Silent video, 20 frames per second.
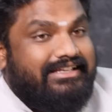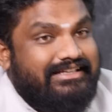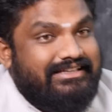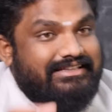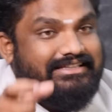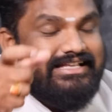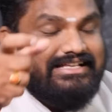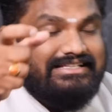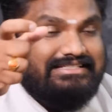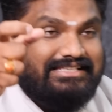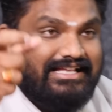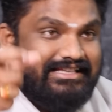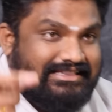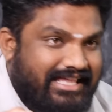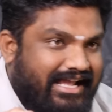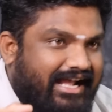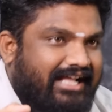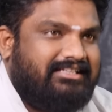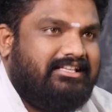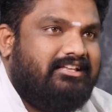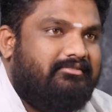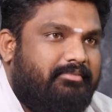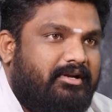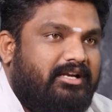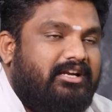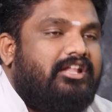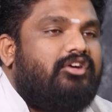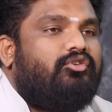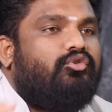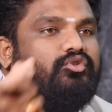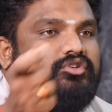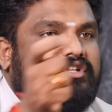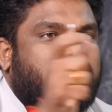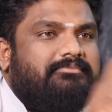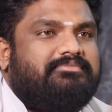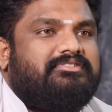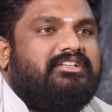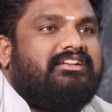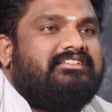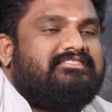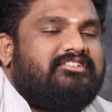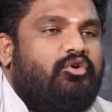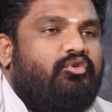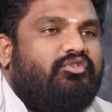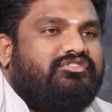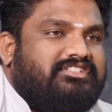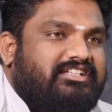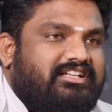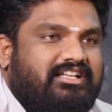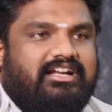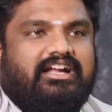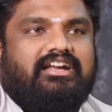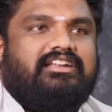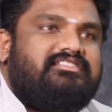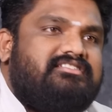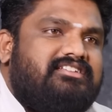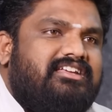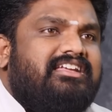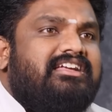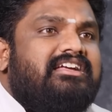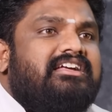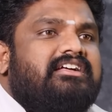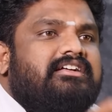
இந்த சந்தேகத்தின் பலனை குற்றம் சாட்ட சவுக்கு சங்கர் கழிச்சு